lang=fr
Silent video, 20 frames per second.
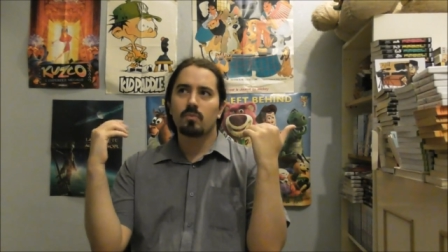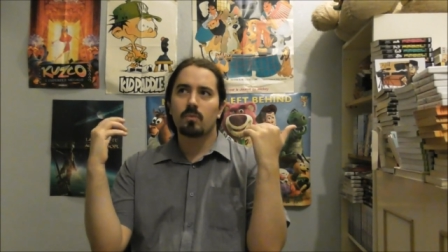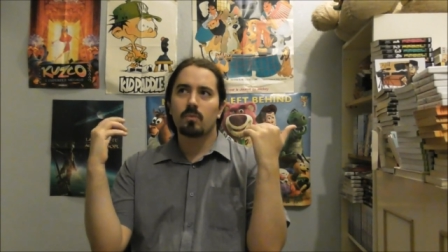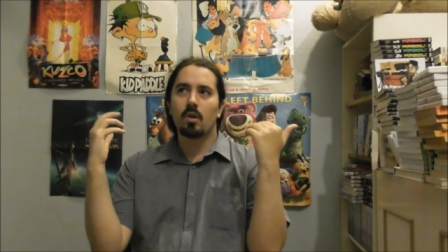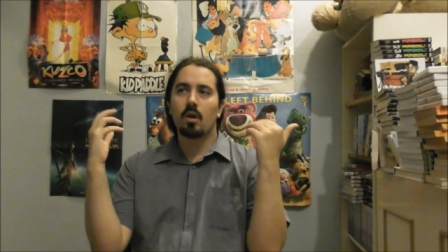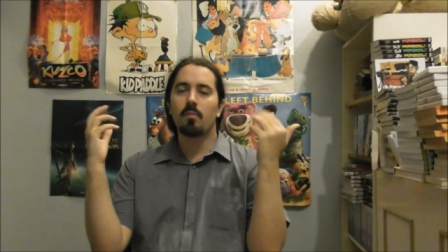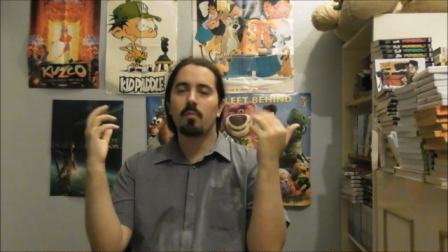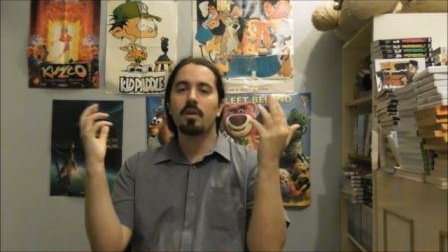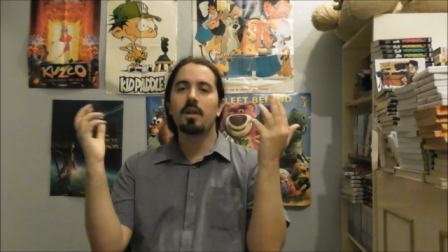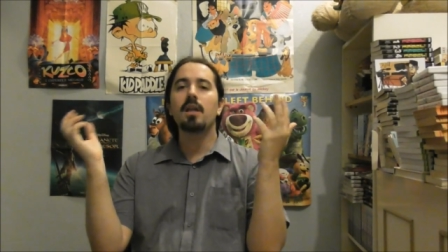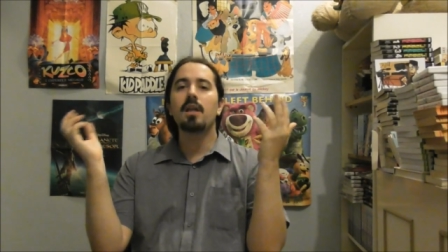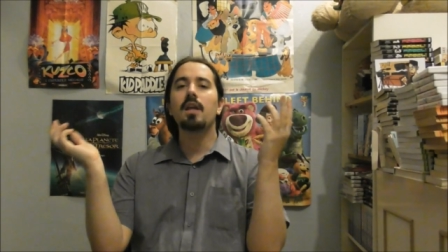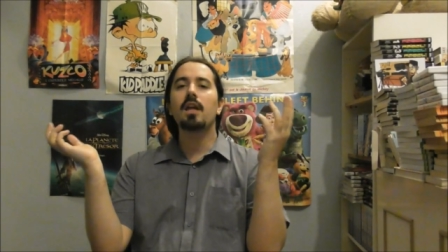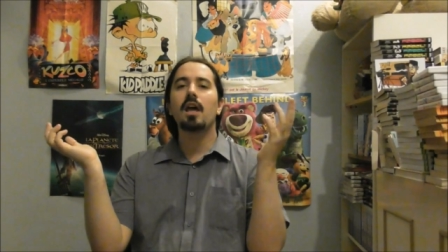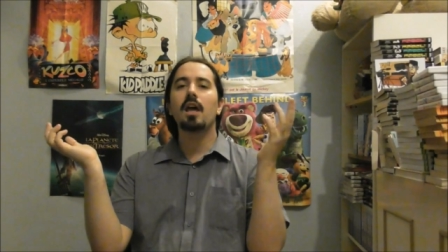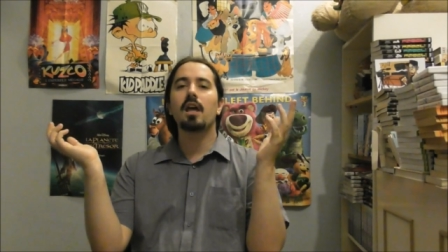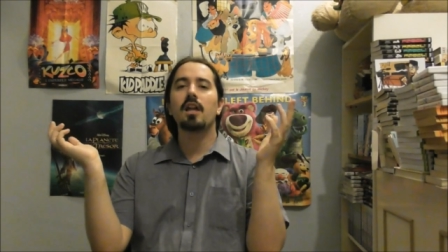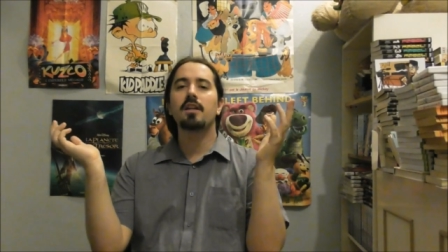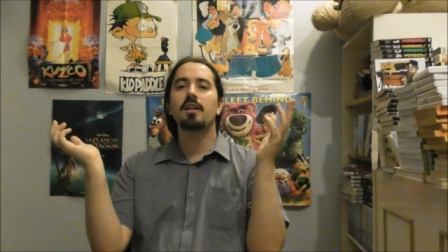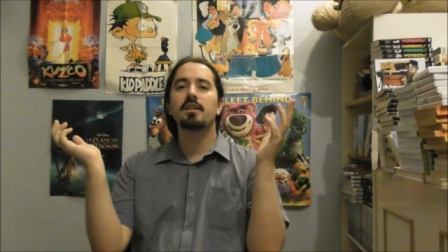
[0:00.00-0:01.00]
comme elle
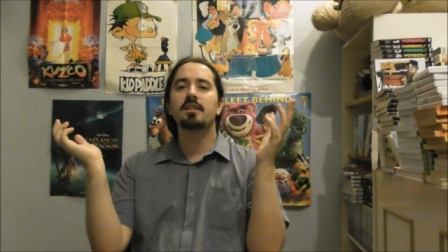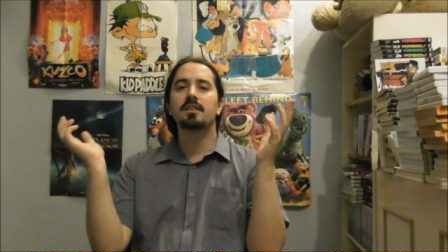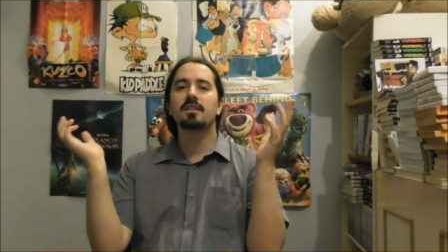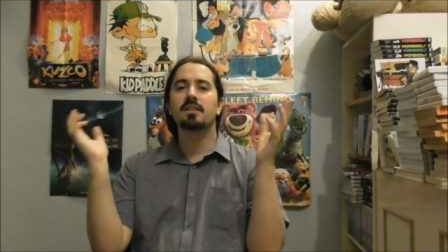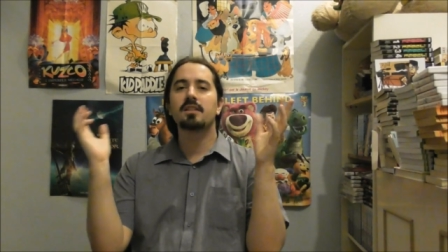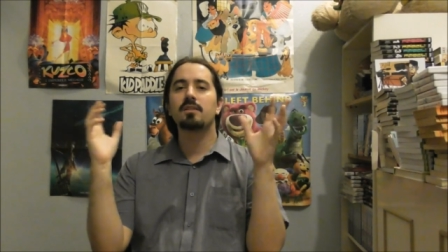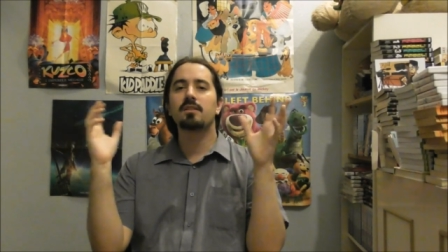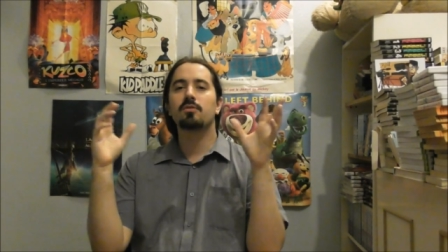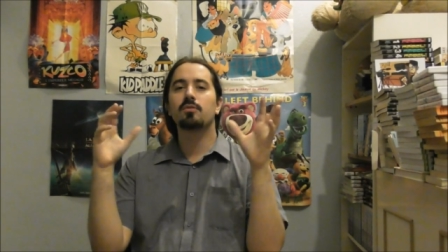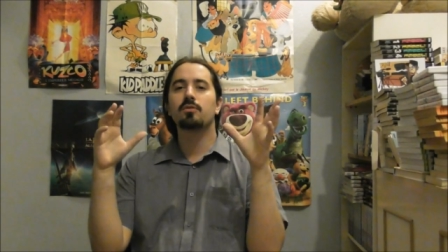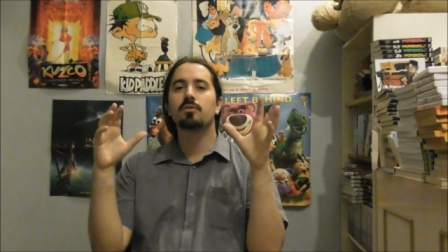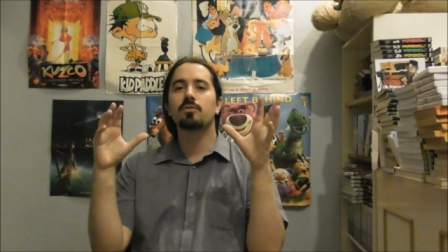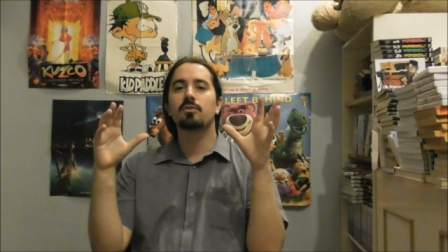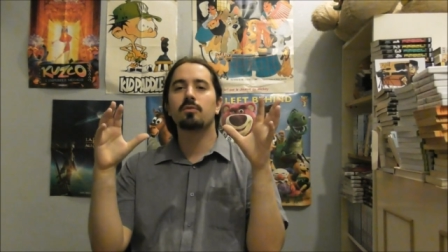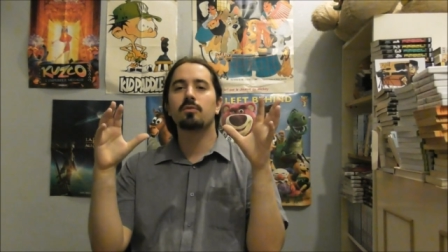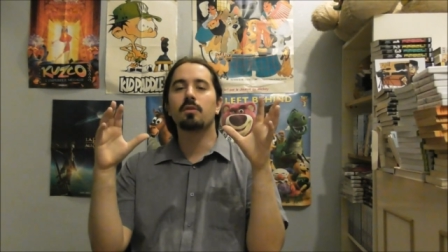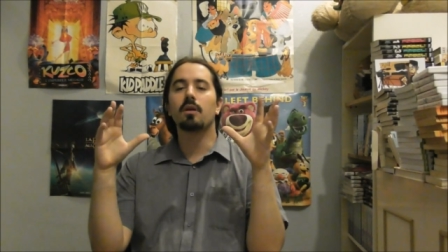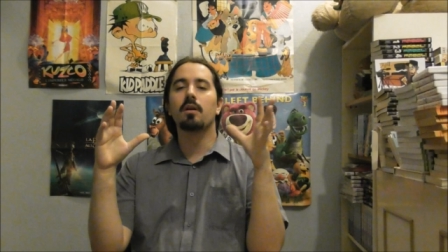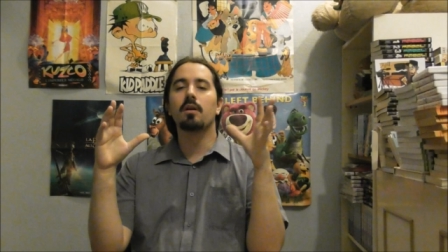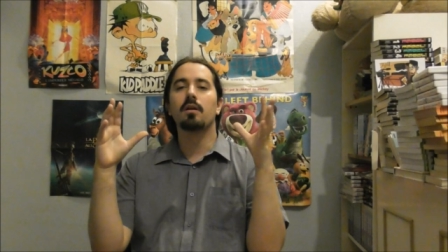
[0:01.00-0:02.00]
est, elle décide de se,
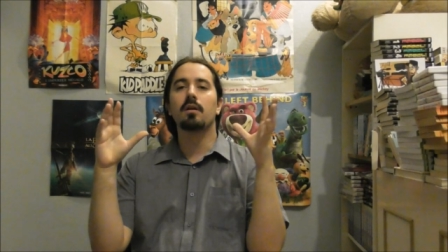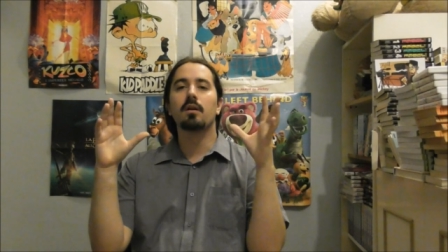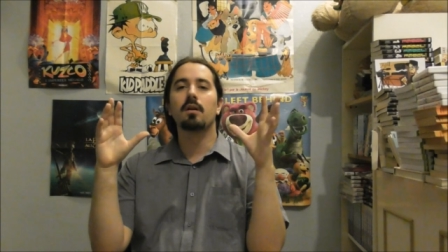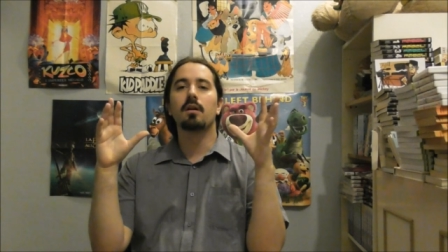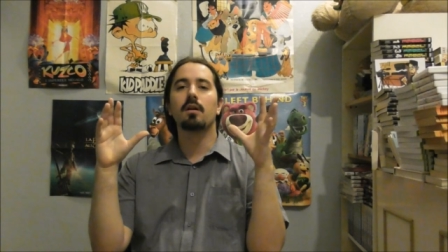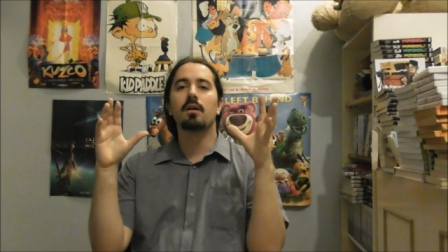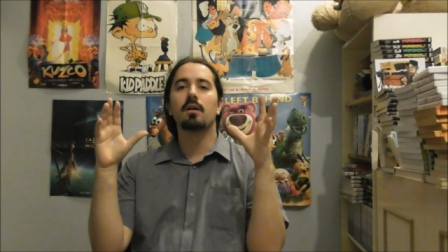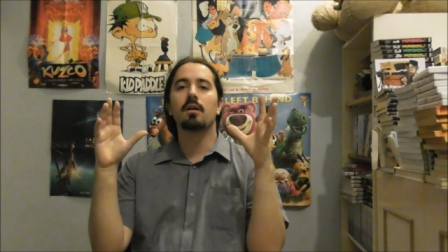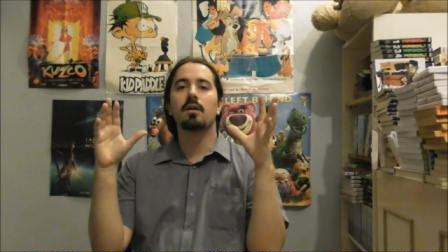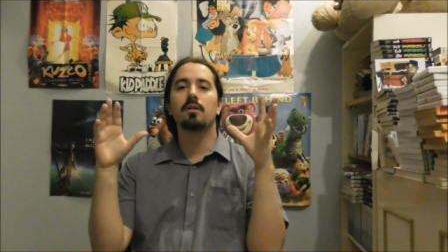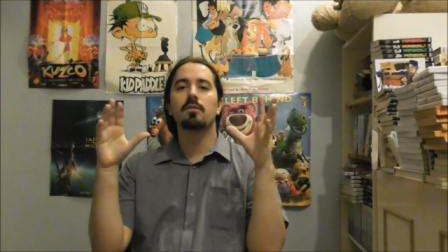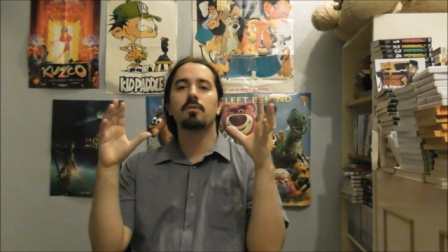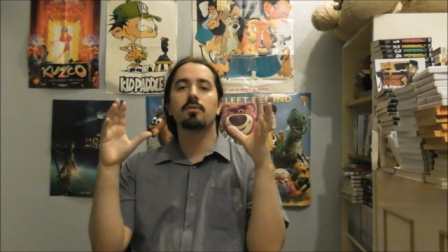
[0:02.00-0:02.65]
euh,